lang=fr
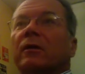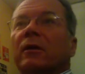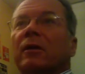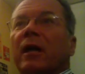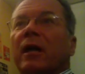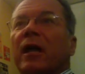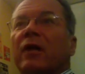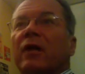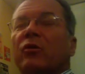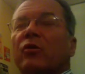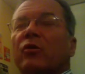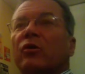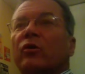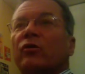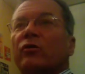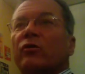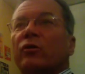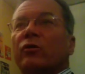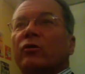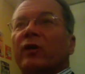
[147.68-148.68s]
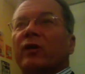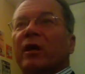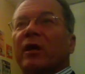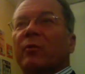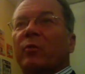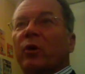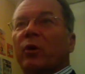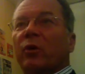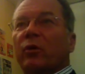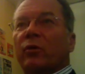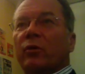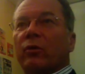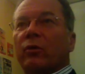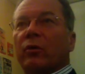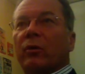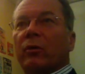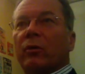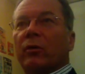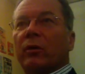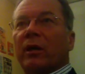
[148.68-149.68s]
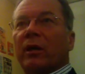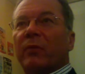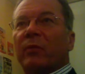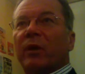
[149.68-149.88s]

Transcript: étonnante de notre époque que les